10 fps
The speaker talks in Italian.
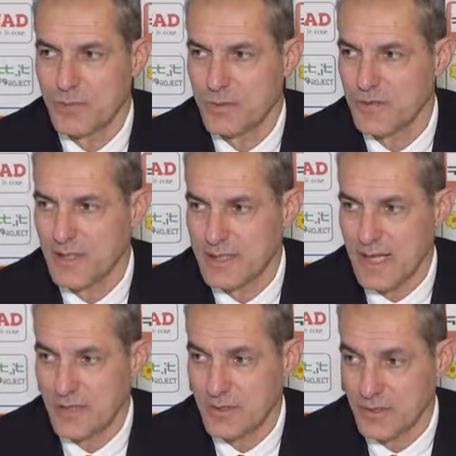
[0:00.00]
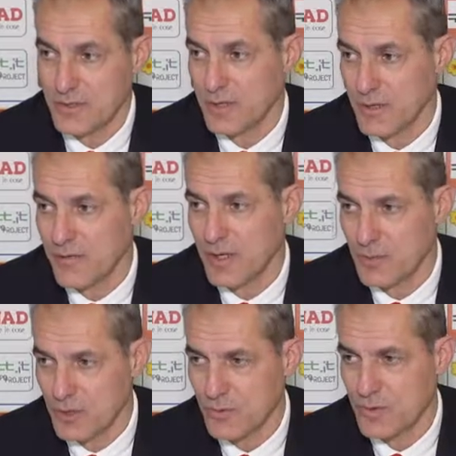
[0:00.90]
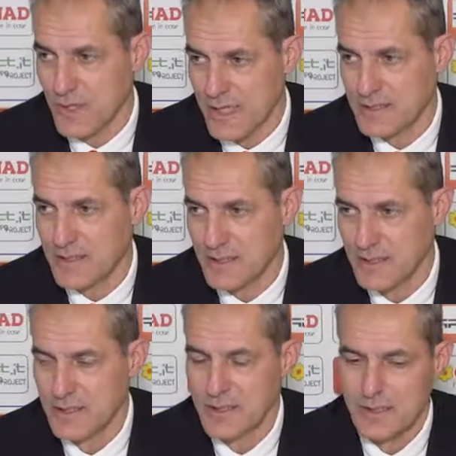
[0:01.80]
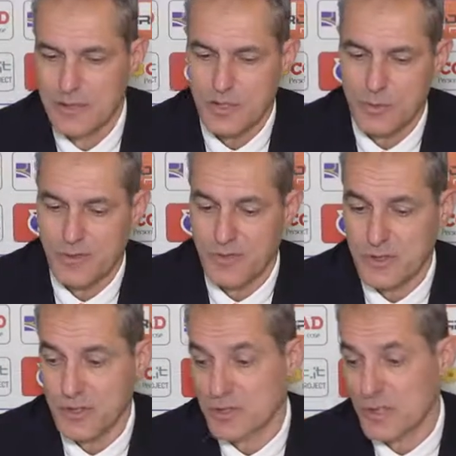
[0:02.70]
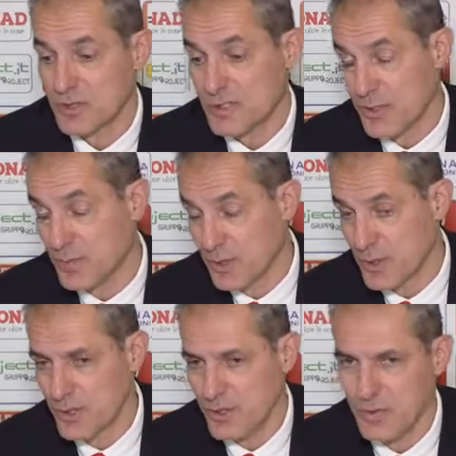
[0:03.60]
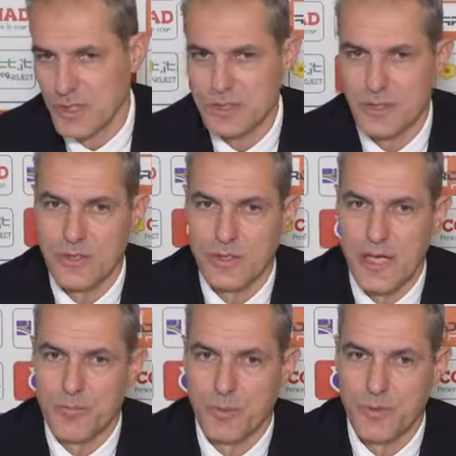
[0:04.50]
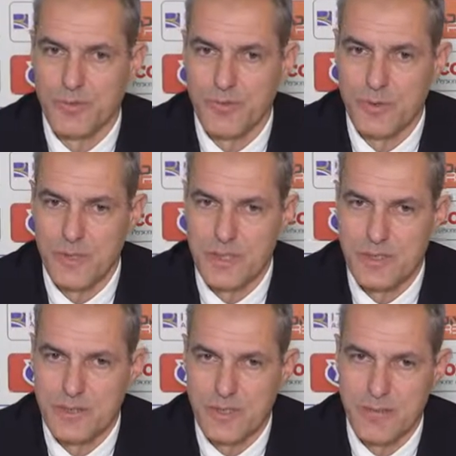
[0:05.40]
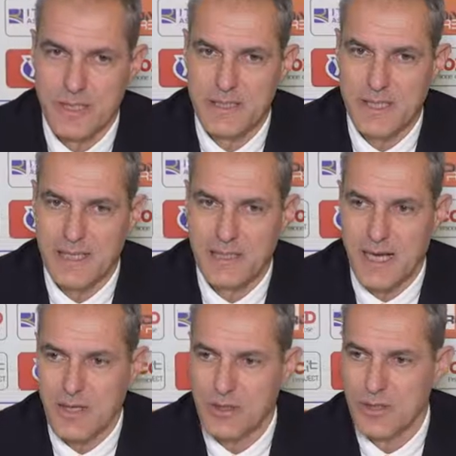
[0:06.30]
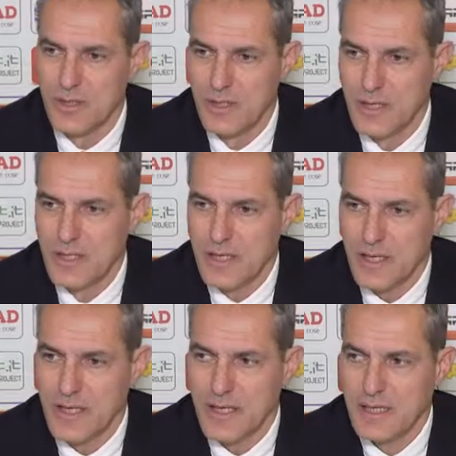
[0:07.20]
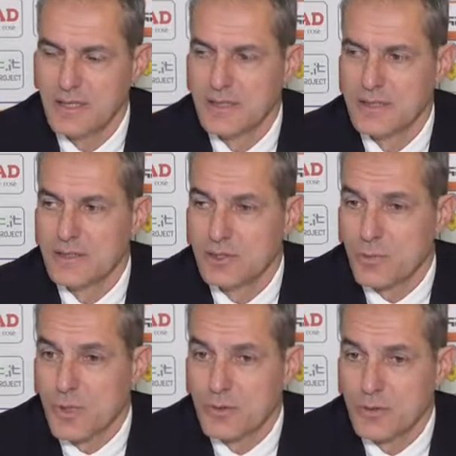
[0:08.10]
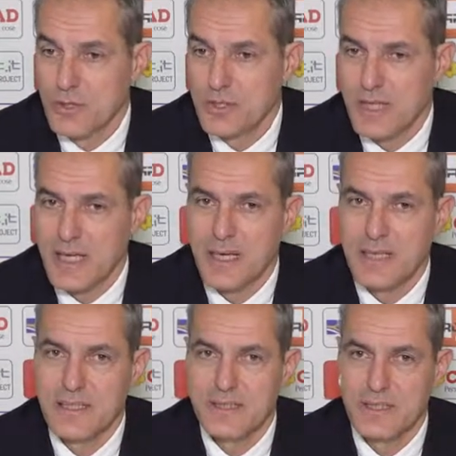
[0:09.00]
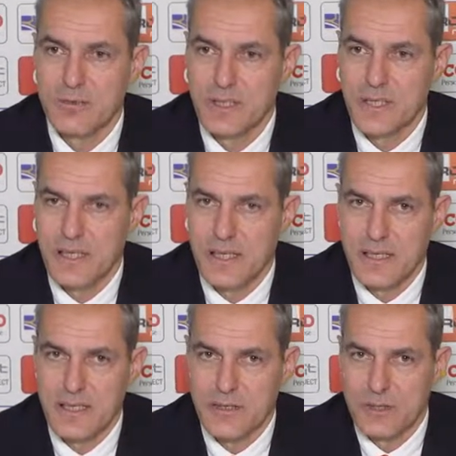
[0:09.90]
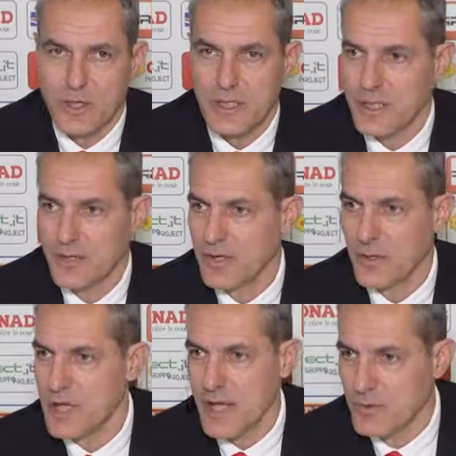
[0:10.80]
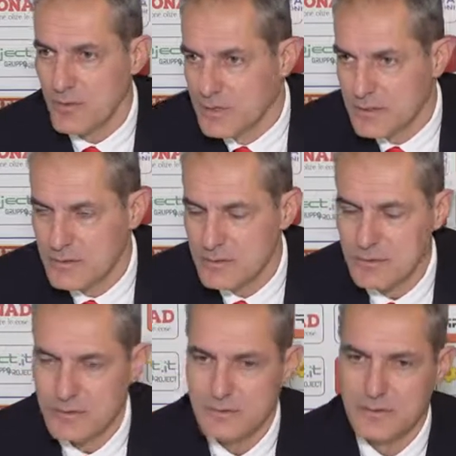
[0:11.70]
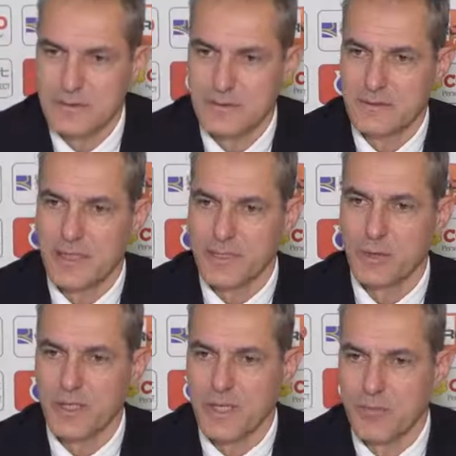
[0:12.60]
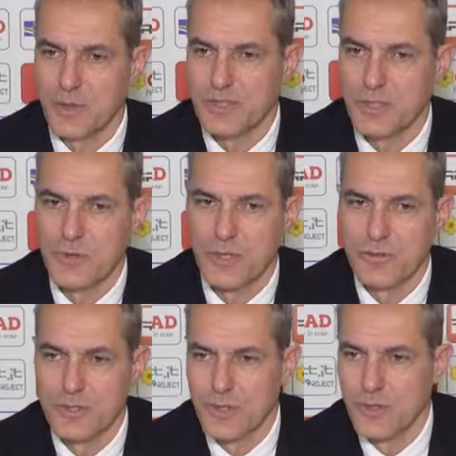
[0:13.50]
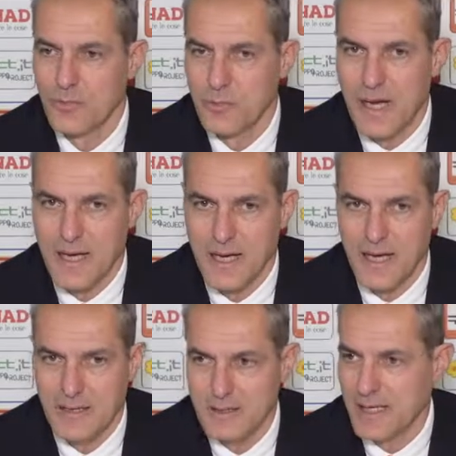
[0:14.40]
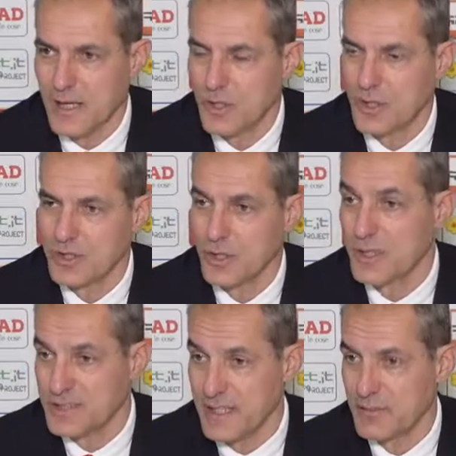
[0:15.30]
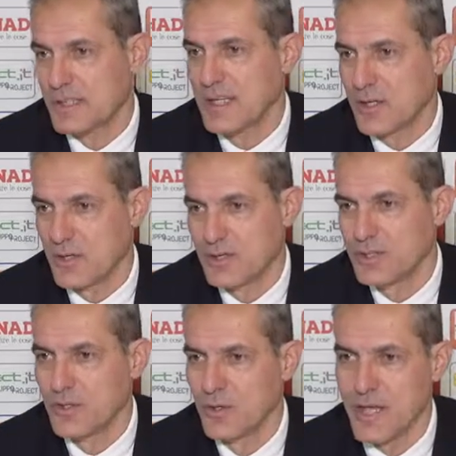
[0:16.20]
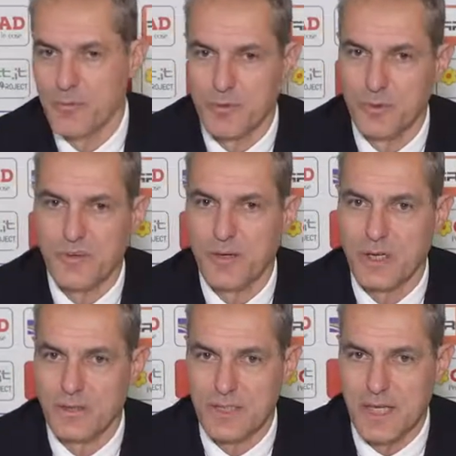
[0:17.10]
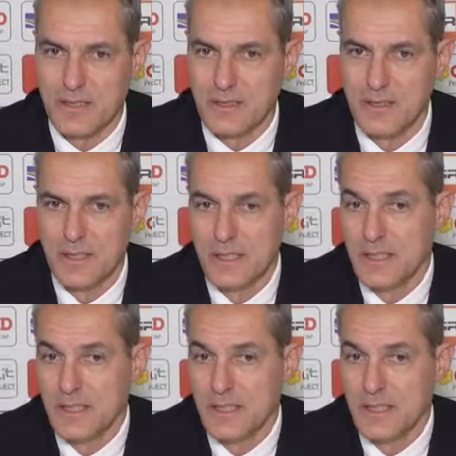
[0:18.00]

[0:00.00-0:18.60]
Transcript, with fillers: tipo di vantaggio quindi noi avremmo dovuto essere come forse lo siamo stati un pochino di più nel secondo tempo più fluidi sicuramente in attacco e soprattutto cercare di eseguire i giochi che noi abbiamo eh, eseguire. Poi se quando un gioco non paga, te ne accorgi, lo esegui, te ne accorgi, non lo chiami più, fai qualcos'altro